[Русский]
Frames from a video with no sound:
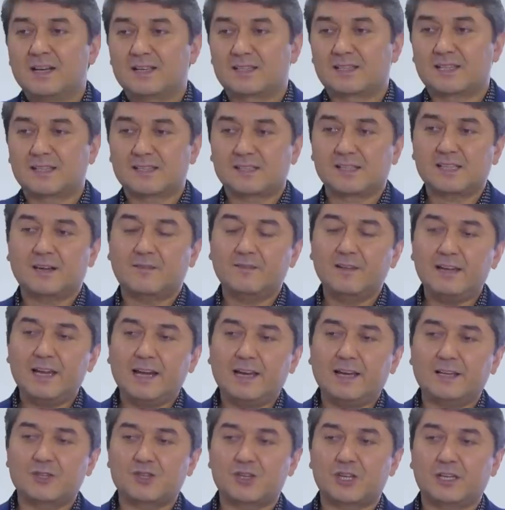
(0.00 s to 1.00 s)

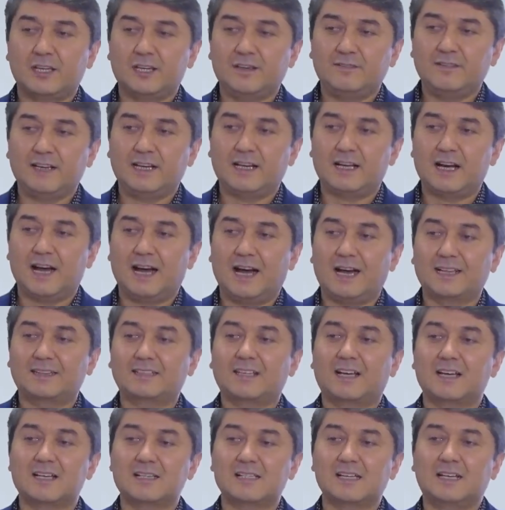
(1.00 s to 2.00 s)
заставляет человека
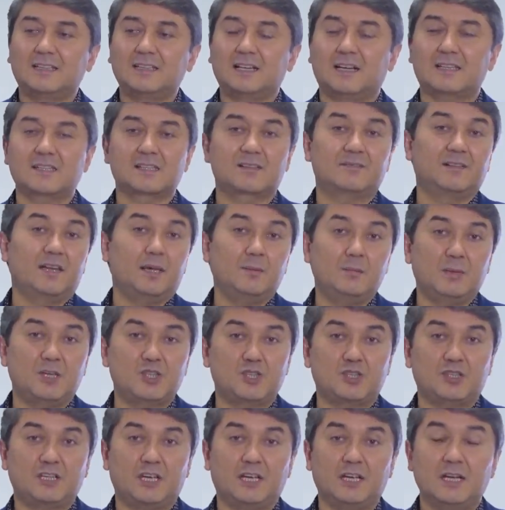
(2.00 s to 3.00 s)
отказать от своей
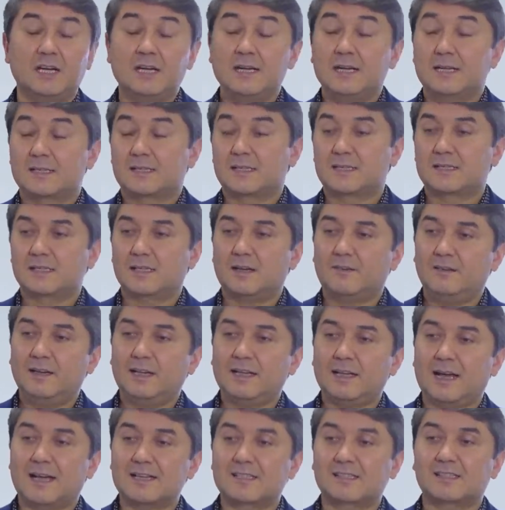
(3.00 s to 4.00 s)
мечты,
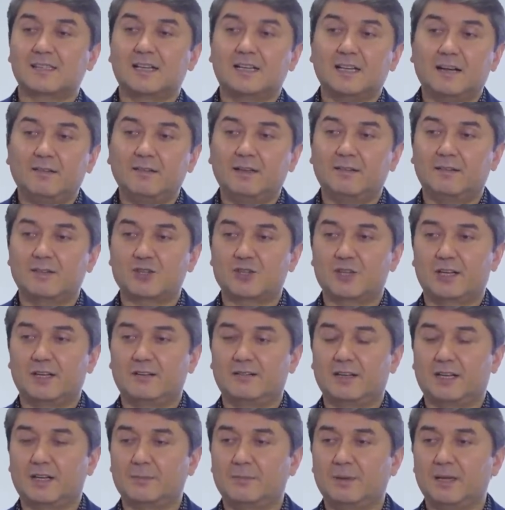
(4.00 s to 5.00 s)
заставляет останавливать
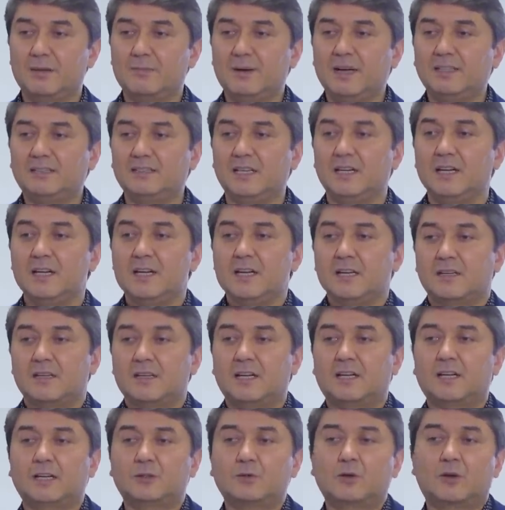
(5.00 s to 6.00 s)
человека, понимаете?
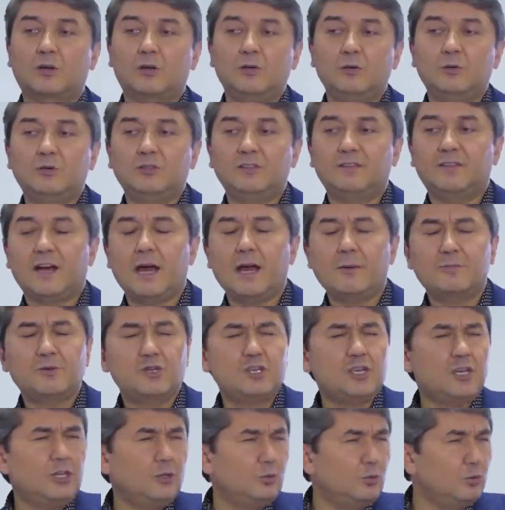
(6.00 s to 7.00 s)
Некоторые люди
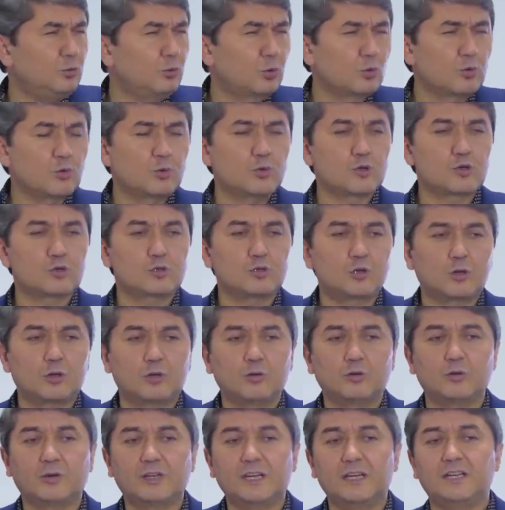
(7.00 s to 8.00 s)
вообще идут в другую
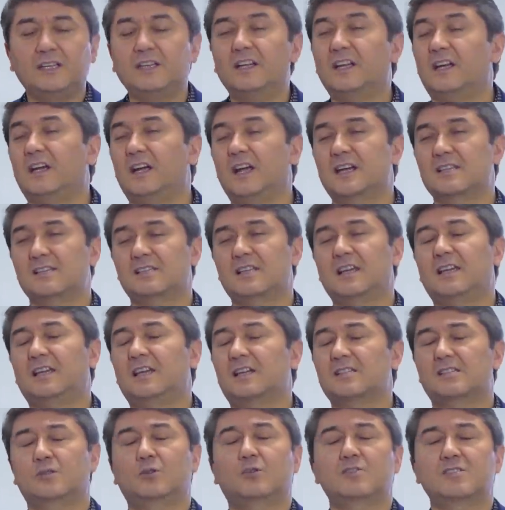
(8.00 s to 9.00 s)
сторону и не, а так и
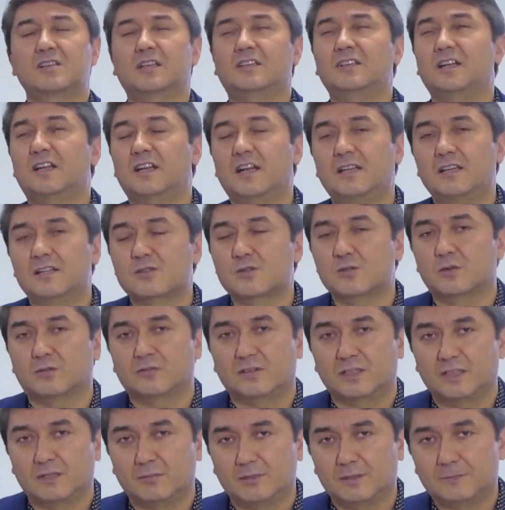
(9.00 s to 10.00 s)
остаются
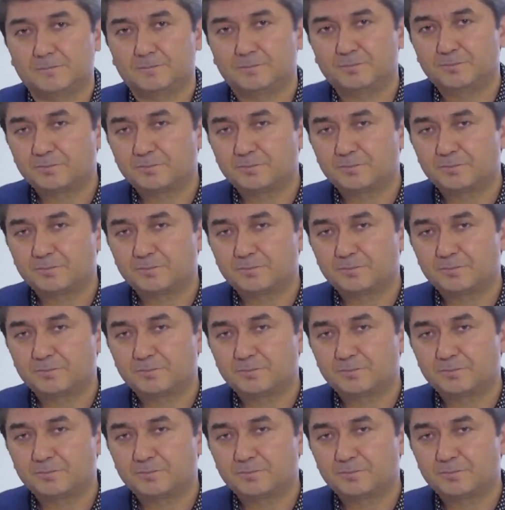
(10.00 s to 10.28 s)
нереализованными